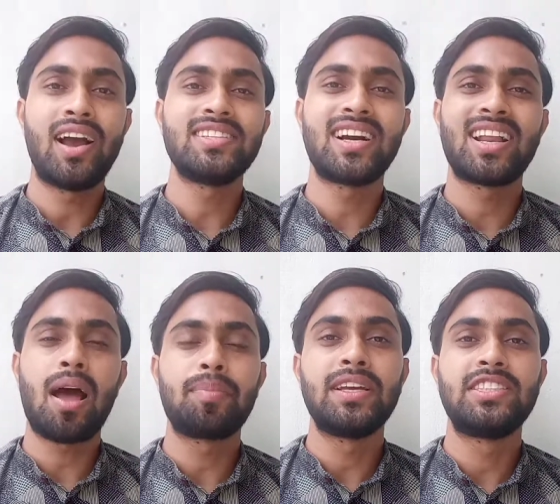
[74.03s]
गाइज अगर
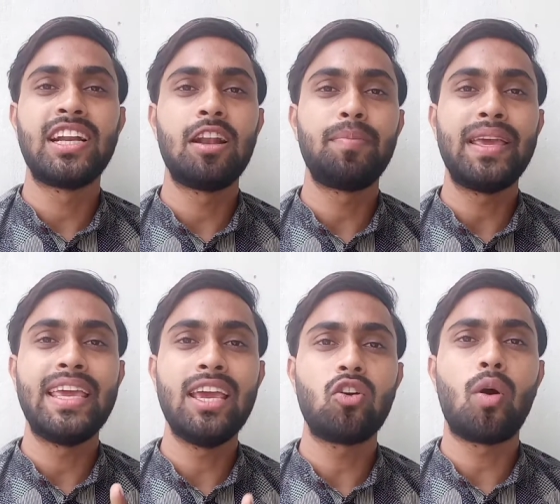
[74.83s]
आपके चैनल पे
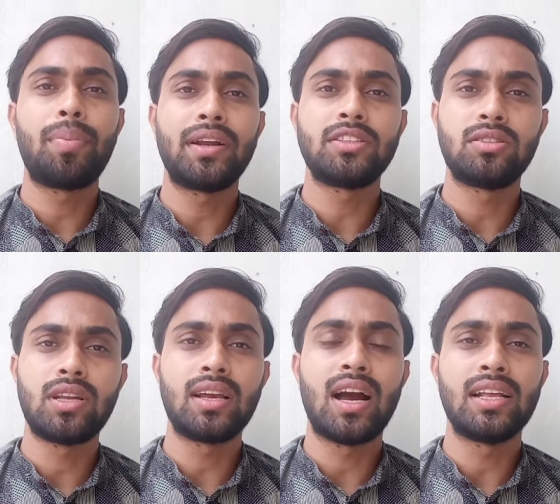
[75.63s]
एक कॉपरेट
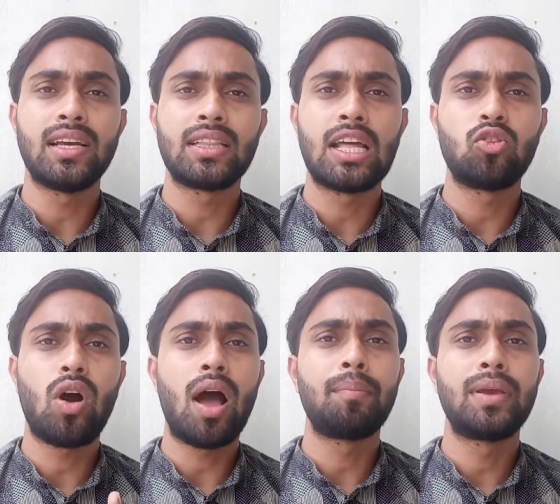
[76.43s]
स्ट्राइक आ जाता है
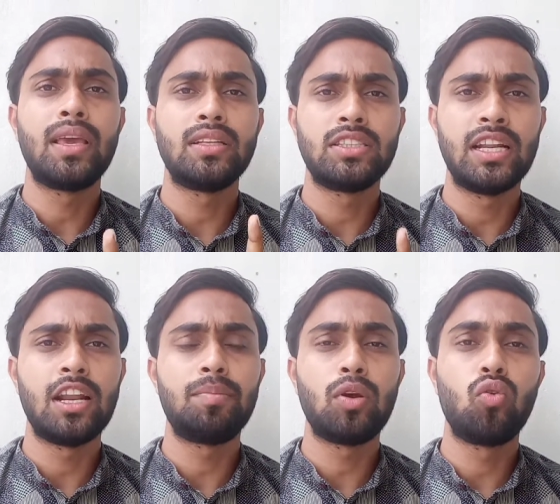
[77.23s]
तो आपके
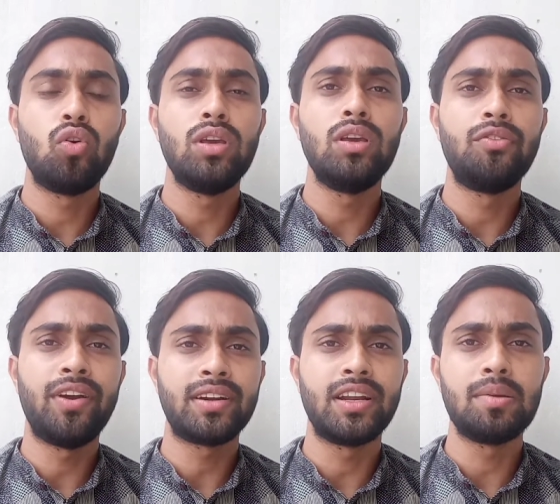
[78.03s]
चैनल पे कोई
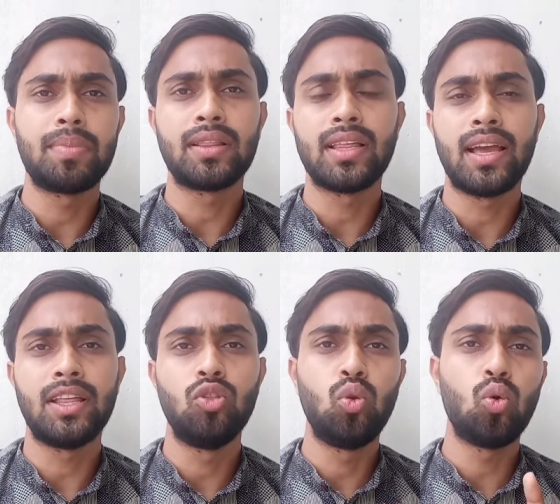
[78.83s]
इफेक्ट नहीं पड़ता
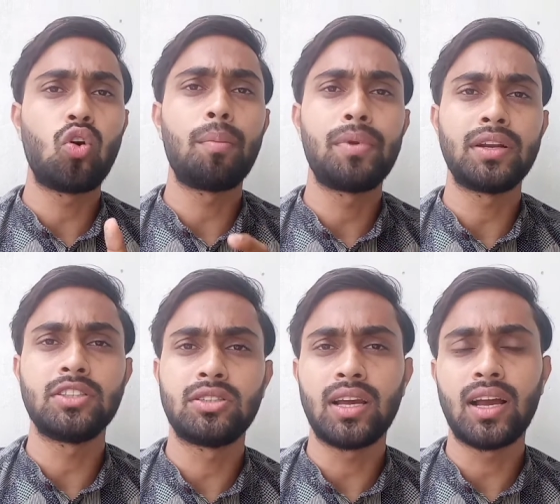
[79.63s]
है दो
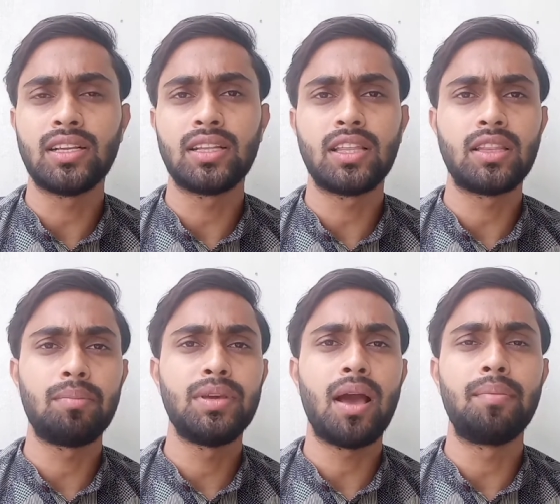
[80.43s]
कॉपरेट स्ट्राइक आ जाता है
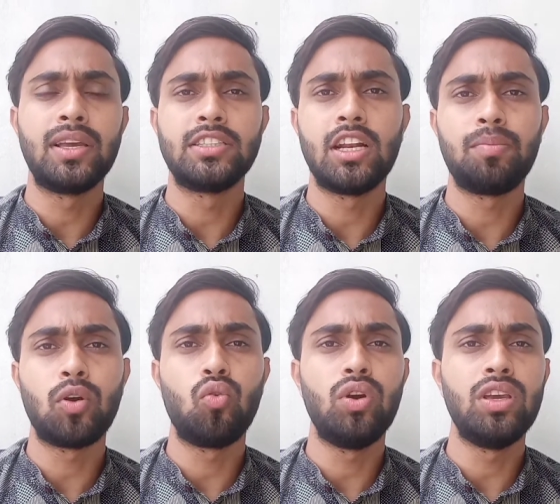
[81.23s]
तब भी आपके चैनल
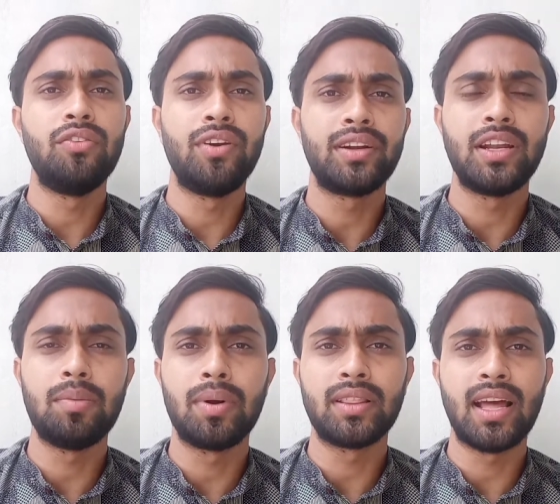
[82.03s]
पे कोई इफेक्ट
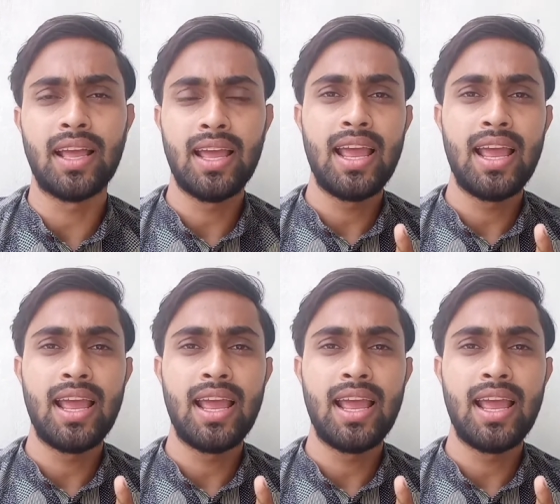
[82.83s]
नहीं पड़ता है